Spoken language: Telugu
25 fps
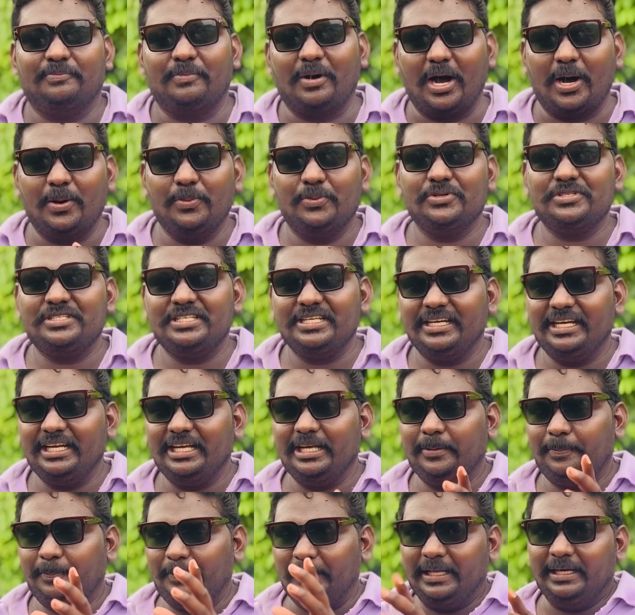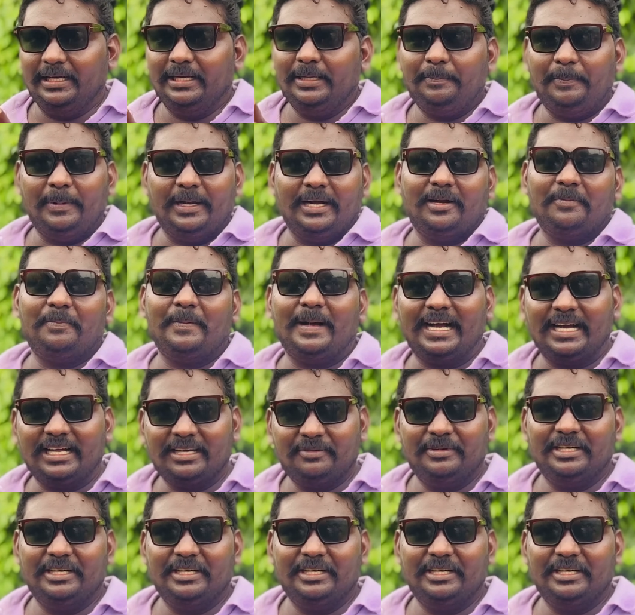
బాబు సిరి పెళ్లి పిల్లల పక్కన